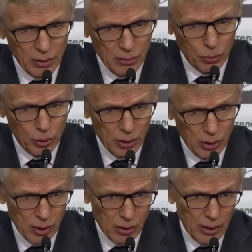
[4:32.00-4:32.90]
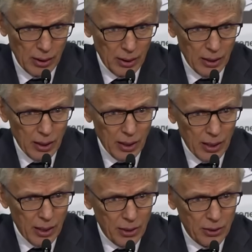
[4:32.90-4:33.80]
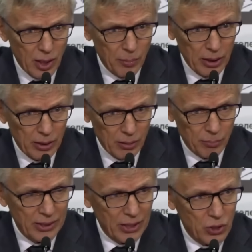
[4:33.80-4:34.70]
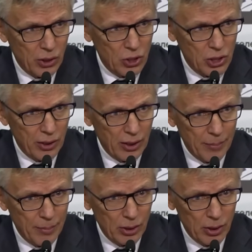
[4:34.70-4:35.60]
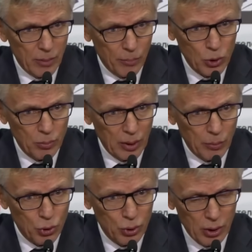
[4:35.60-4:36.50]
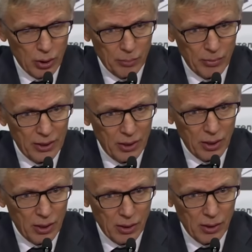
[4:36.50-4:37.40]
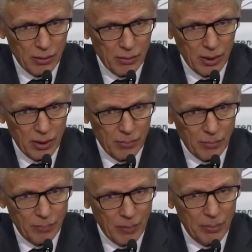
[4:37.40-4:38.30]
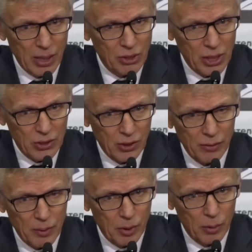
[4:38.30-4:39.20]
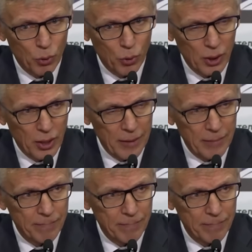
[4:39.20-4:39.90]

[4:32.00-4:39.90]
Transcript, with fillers: вот, и эти ребята полноценные члены команды, не просто потому, что они там молодые, они попали в состав именно по игре.